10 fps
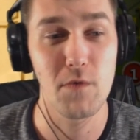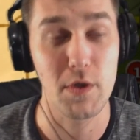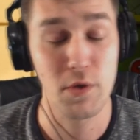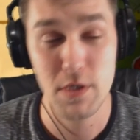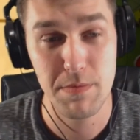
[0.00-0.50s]

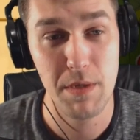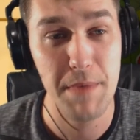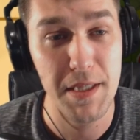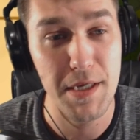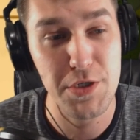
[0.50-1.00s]
Вот, но тем не
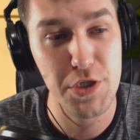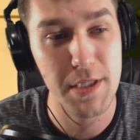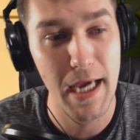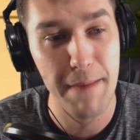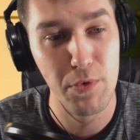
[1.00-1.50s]
менее,
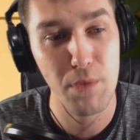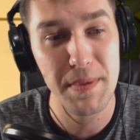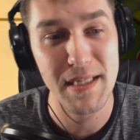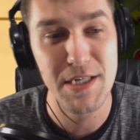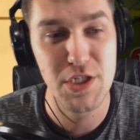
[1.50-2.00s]
читаем.
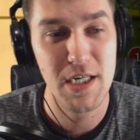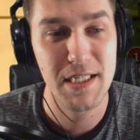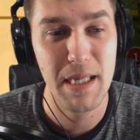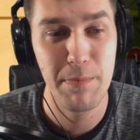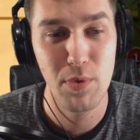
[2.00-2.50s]
Купи наш
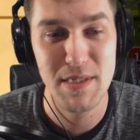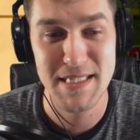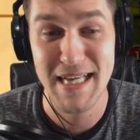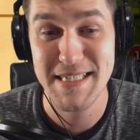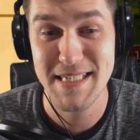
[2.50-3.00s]
набор
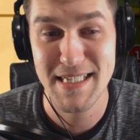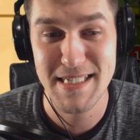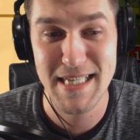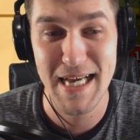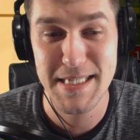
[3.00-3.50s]
за,
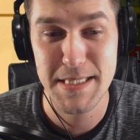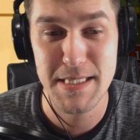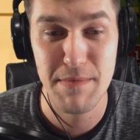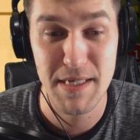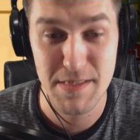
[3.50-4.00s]
за один
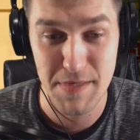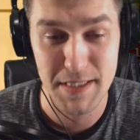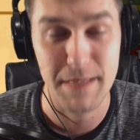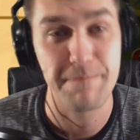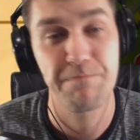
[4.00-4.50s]

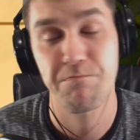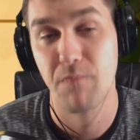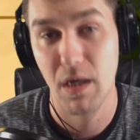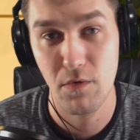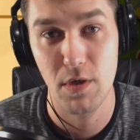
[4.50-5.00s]
самоцветы.
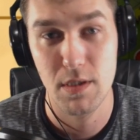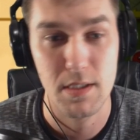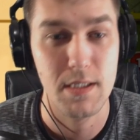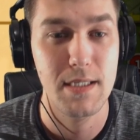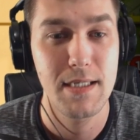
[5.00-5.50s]
Вот,
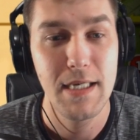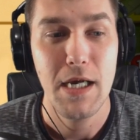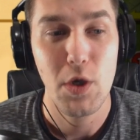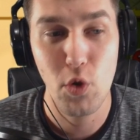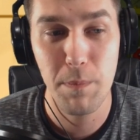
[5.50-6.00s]
э,
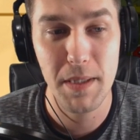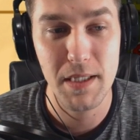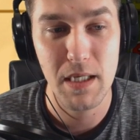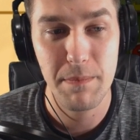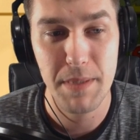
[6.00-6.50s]

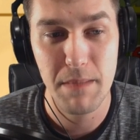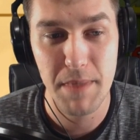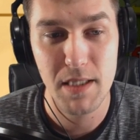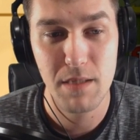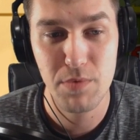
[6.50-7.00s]
купленные
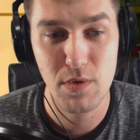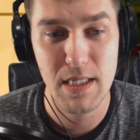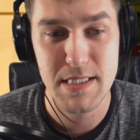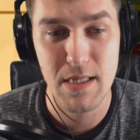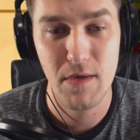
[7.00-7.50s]
предметы будут
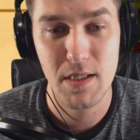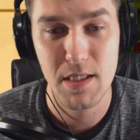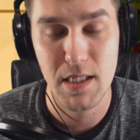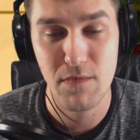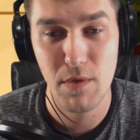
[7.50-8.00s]

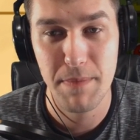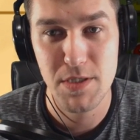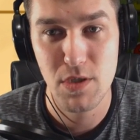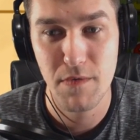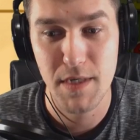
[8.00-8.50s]
доставлены на твой
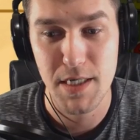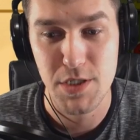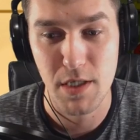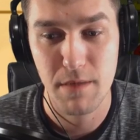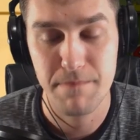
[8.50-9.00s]
почтовый
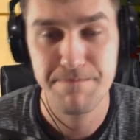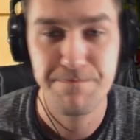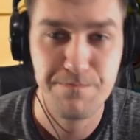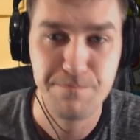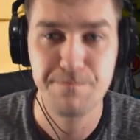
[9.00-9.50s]
ящик.
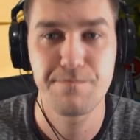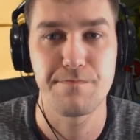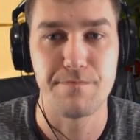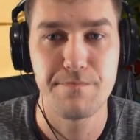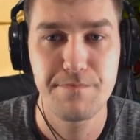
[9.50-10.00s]
Хм.